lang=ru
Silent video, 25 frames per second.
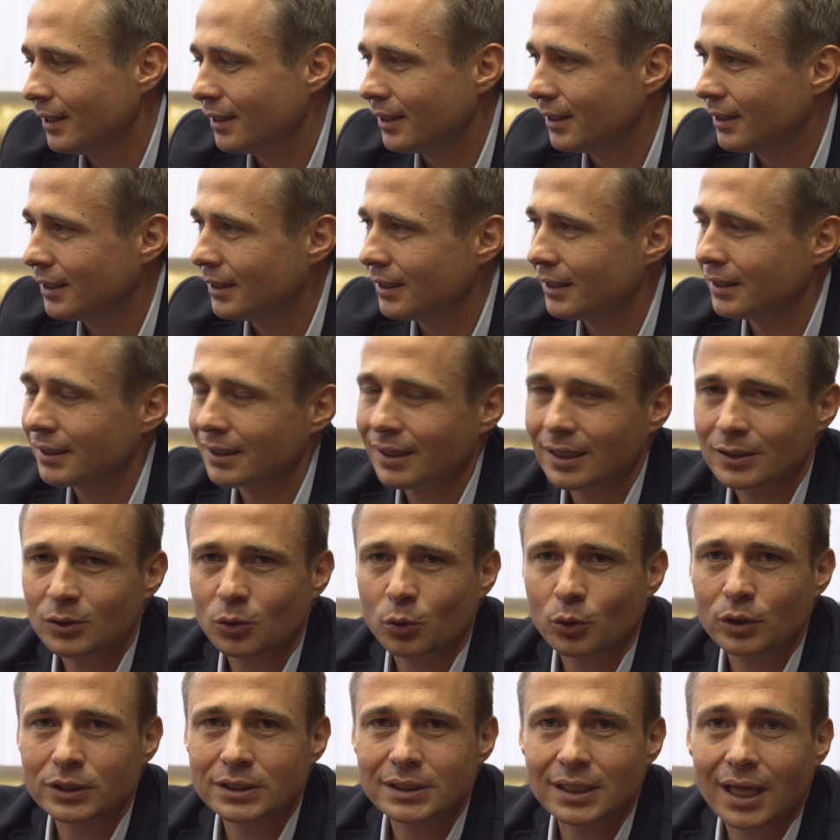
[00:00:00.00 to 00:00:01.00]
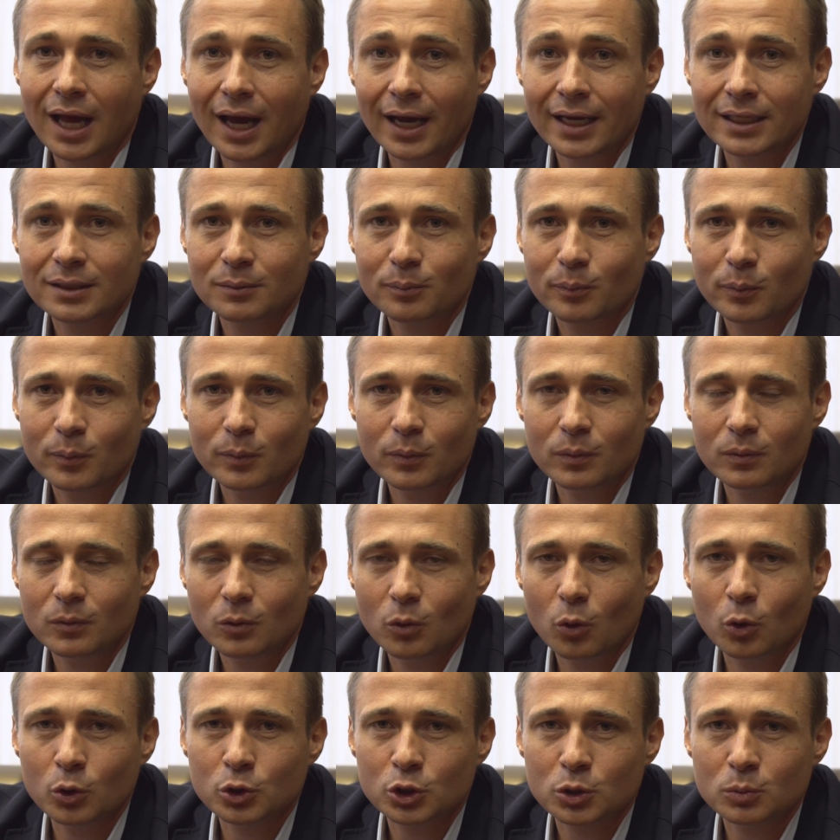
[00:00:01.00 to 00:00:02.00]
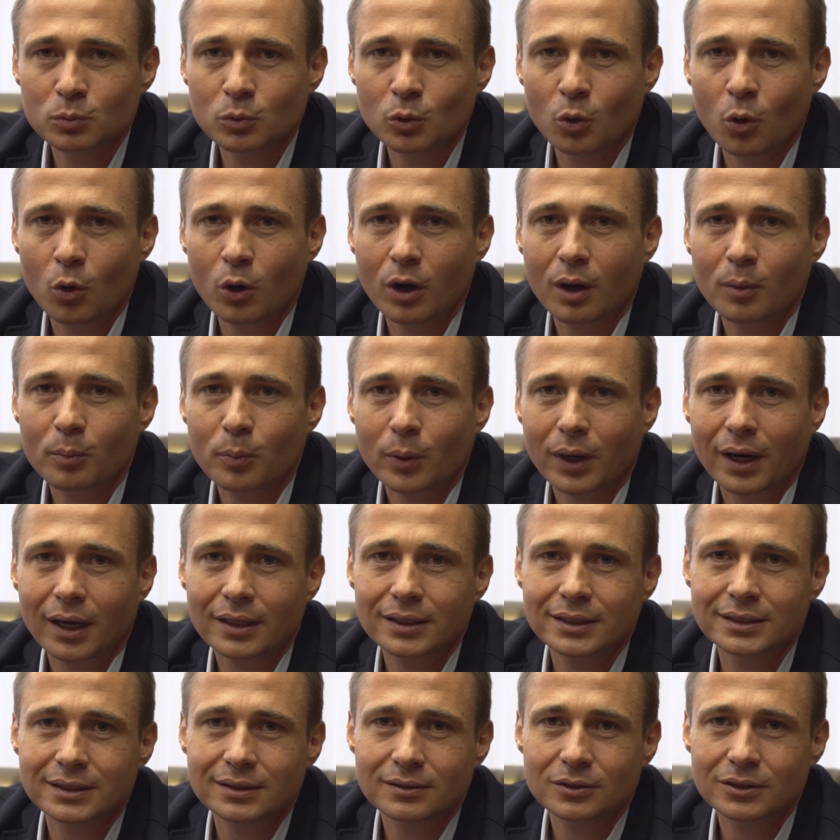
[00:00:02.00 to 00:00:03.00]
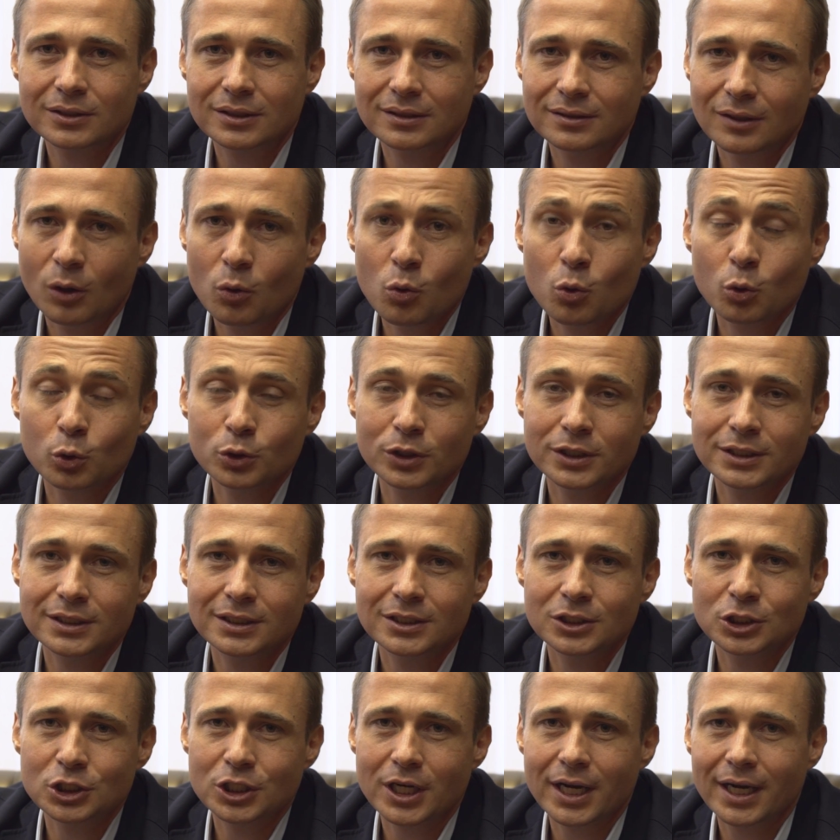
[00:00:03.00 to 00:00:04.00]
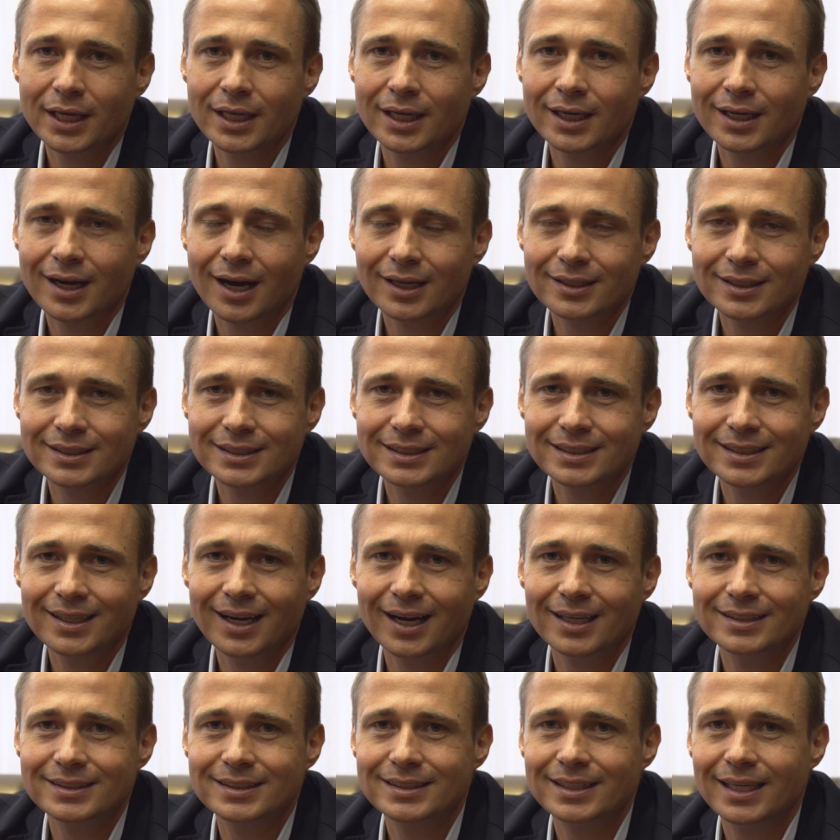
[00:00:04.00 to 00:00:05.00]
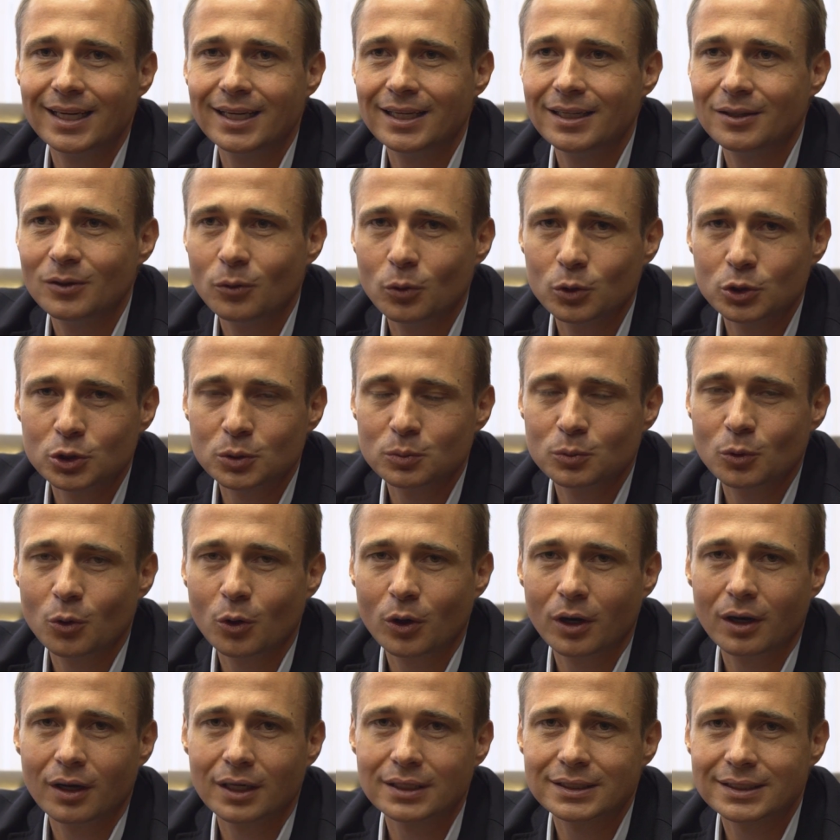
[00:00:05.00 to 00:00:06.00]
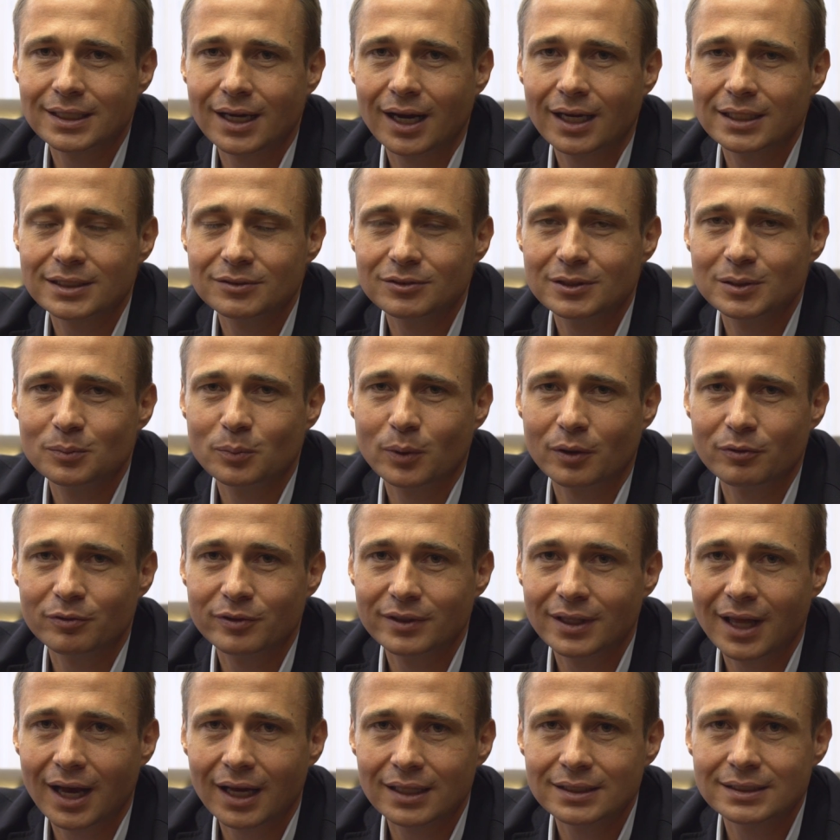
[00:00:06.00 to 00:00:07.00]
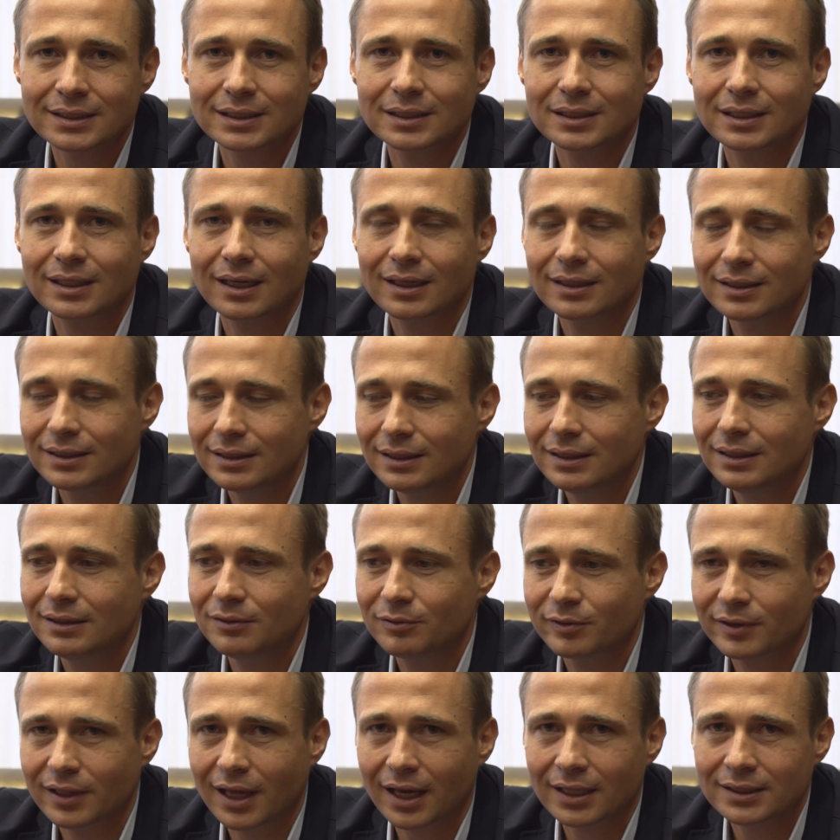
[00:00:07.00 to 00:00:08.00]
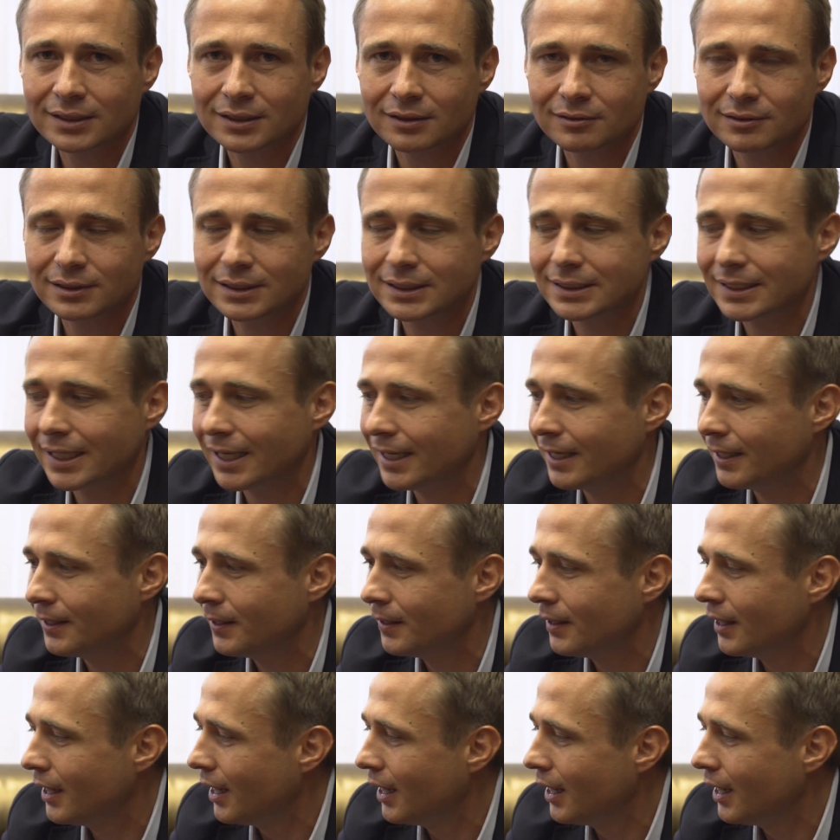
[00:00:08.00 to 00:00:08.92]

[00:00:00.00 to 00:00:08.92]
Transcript: э, который знает очень много про науку достижения, как достигать цели, очень много рассказывает про финансы и финансовые цели.